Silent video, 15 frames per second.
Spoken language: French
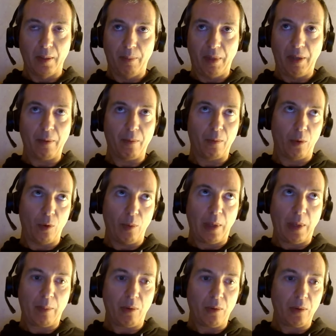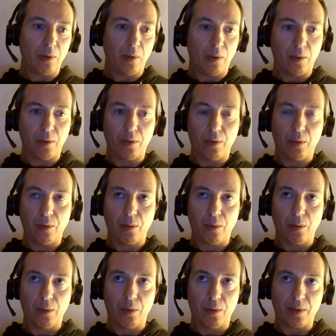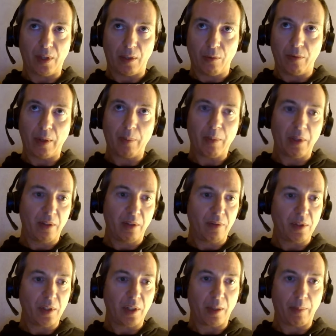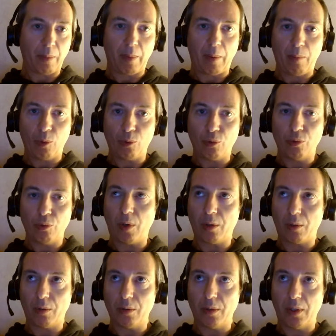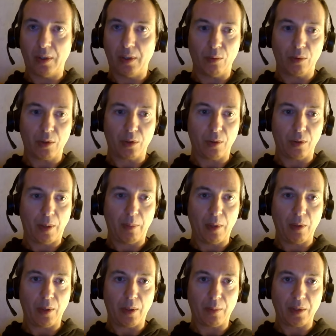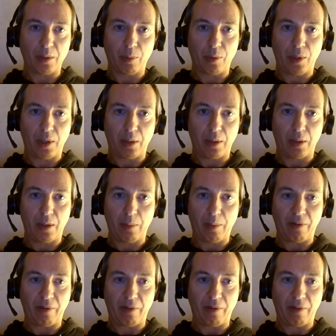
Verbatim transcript: mais globalement, euh, ça devrait bénéficier quand même à beaucoup de workload et donc améliorer un petit peu les,